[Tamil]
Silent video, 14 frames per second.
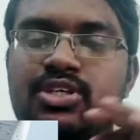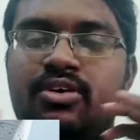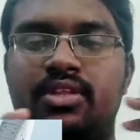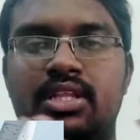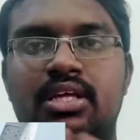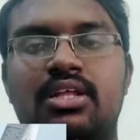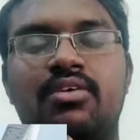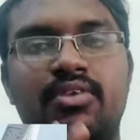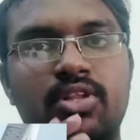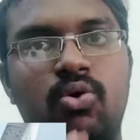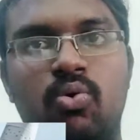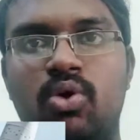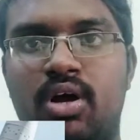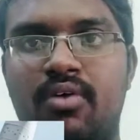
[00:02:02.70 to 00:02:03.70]
விஷயம் வந்து இதில் வந்து
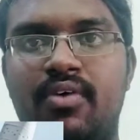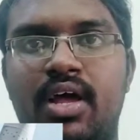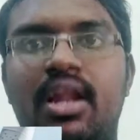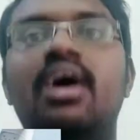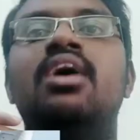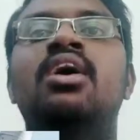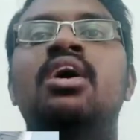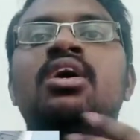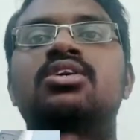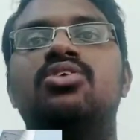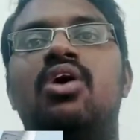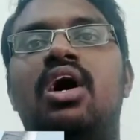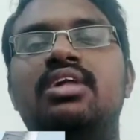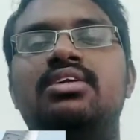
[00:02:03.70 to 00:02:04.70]
கொடுக்கவே இல்லை
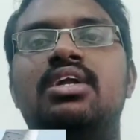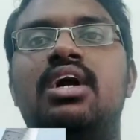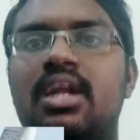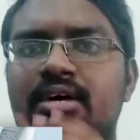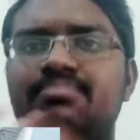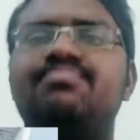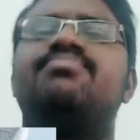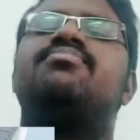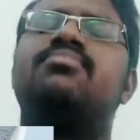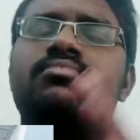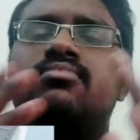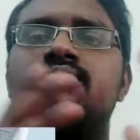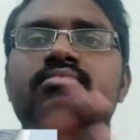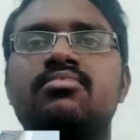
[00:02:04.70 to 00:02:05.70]
ஸோ அதனால
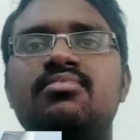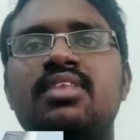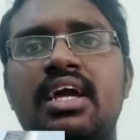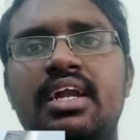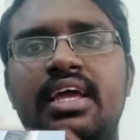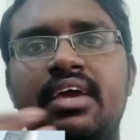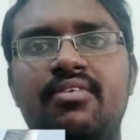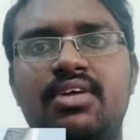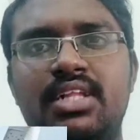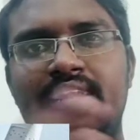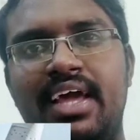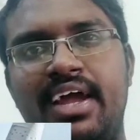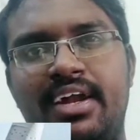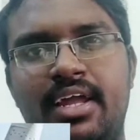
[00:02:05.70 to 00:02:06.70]
நீங்க வந்து
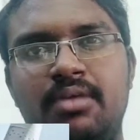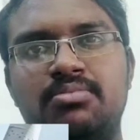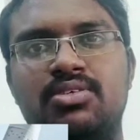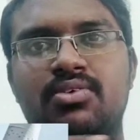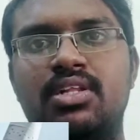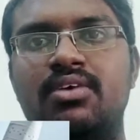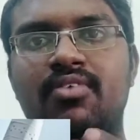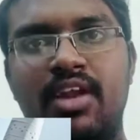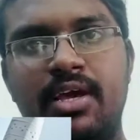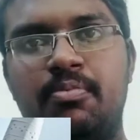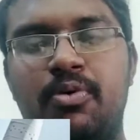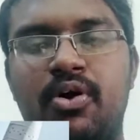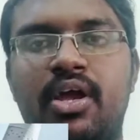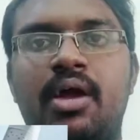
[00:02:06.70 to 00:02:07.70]
டே டைம்ஸ் வந்து வெளியே
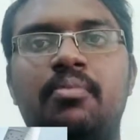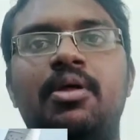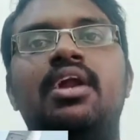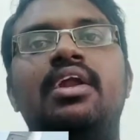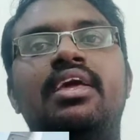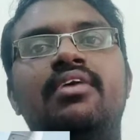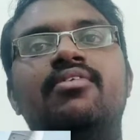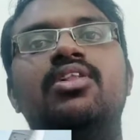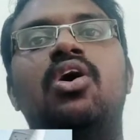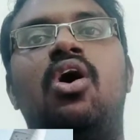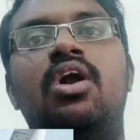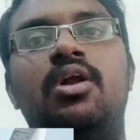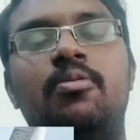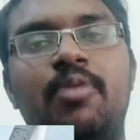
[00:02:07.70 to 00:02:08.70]
போறீங்க அப்படின்னா நீங்க வந்து
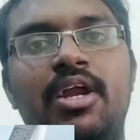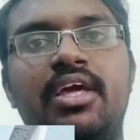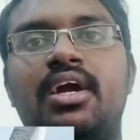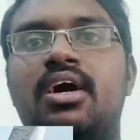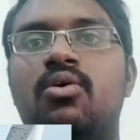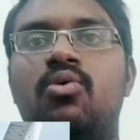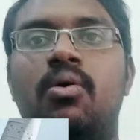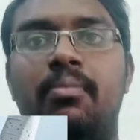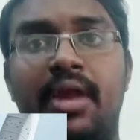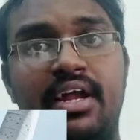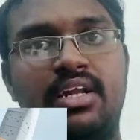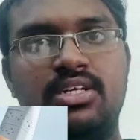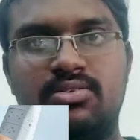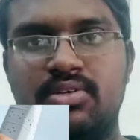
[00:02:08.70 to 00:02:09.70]
ஆட்டோமேட்டிக்கா உங்க
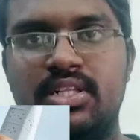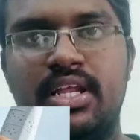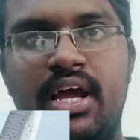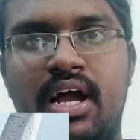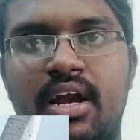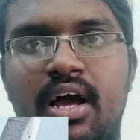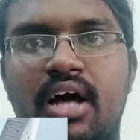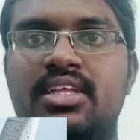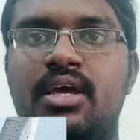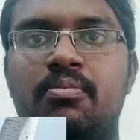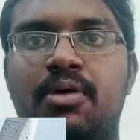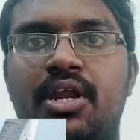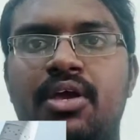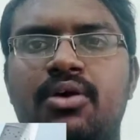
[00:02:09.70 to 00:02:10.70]
பிரைட்னஸ் வந்து இங்க
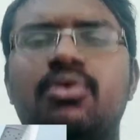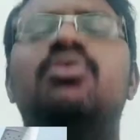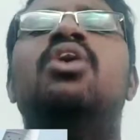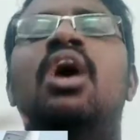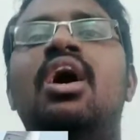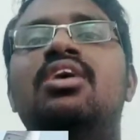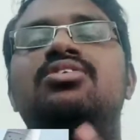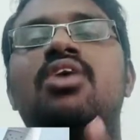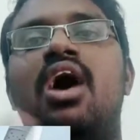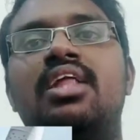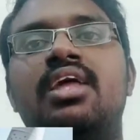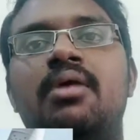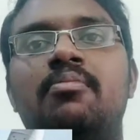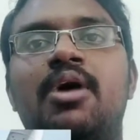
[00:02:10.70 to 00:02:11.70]
அதிகம் பண்ணிக்கிறோம் ஸோ
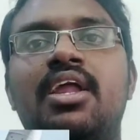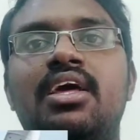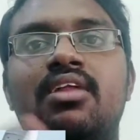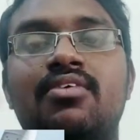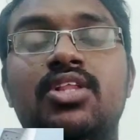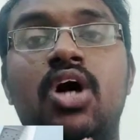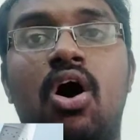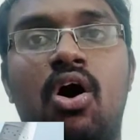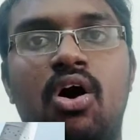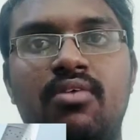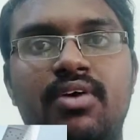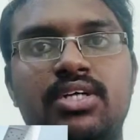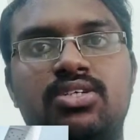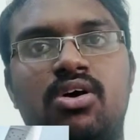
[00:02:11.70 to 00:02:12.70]
அதே மாதிரி இதுல வந்து
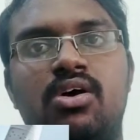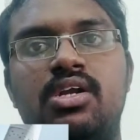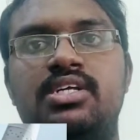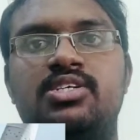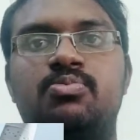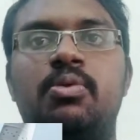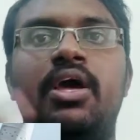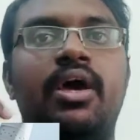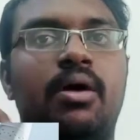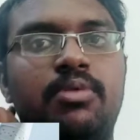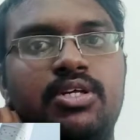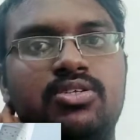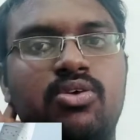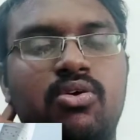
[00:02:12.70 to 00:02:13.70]
ஆல்வேஸ் ஆன் டிஸ்பிளே
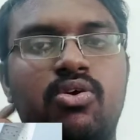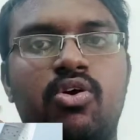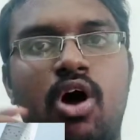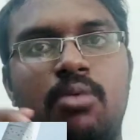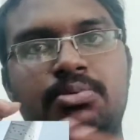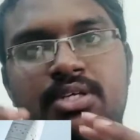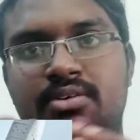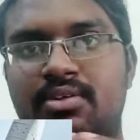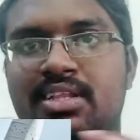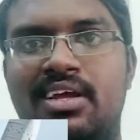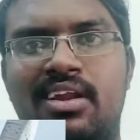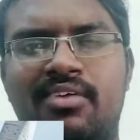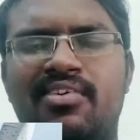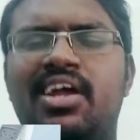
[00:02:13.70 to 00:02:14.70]
அப்படின்னு சொல்லிட்டு ஒரு ஆப்ஷன்
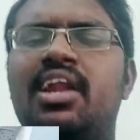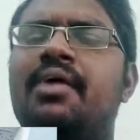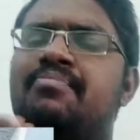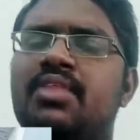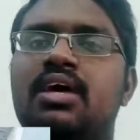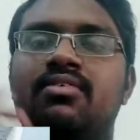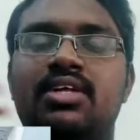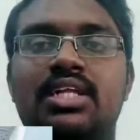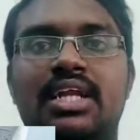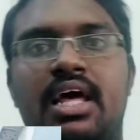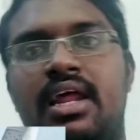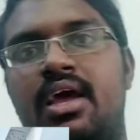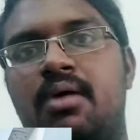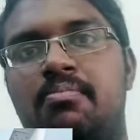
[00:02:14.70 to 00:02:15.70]
வந்து இல்லவே இல்லை இது வந்து
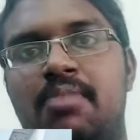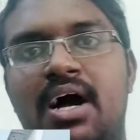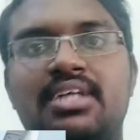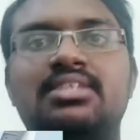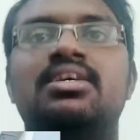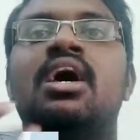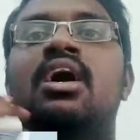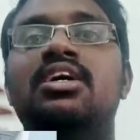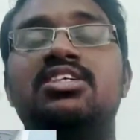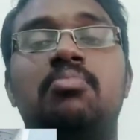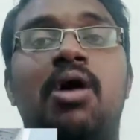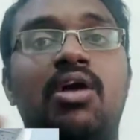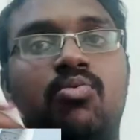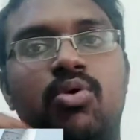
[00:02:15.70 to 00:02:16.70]
நிறைய பேண்ட்ஸ்
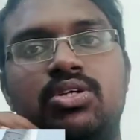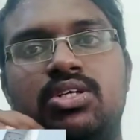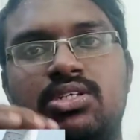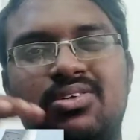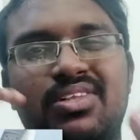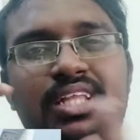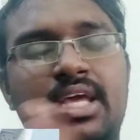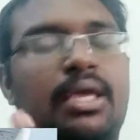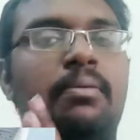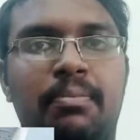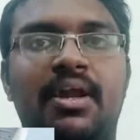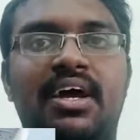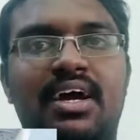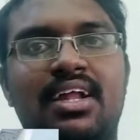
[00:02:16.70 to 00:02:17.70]
ஸ்மார்ட் வாட்சஸ் வந்து
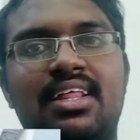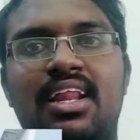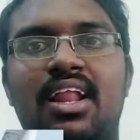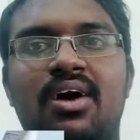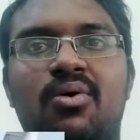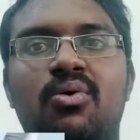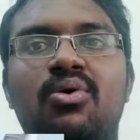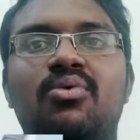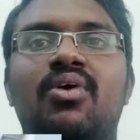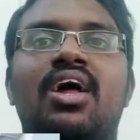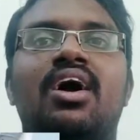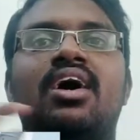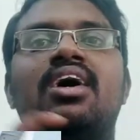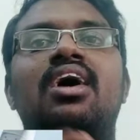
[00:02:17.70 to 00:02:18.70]
இப்ப எல்லாம் கொண்டு
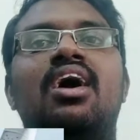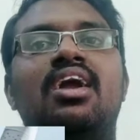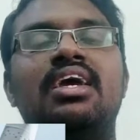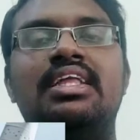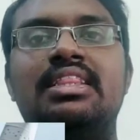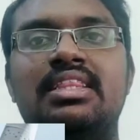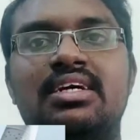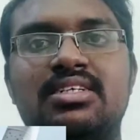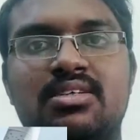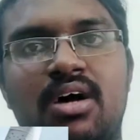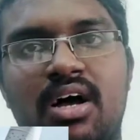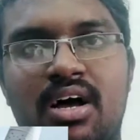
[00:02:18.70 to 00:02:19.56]
வராங்க ஆனா இந்த